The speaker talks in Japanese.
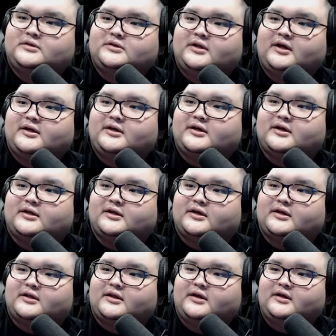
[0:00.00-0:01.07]
何が
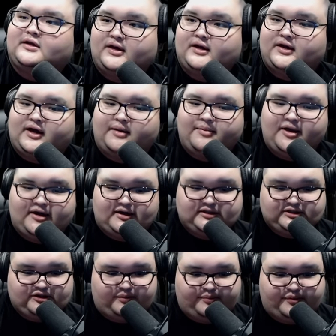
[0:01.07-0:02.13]
苦手画面
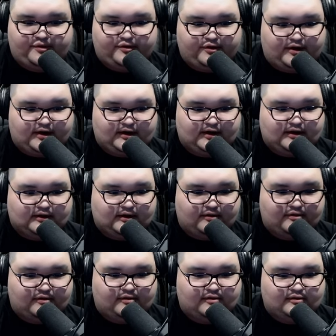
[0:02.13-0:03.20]
端の防御が苦手
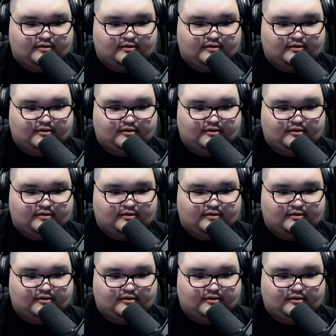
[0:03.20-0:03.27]
方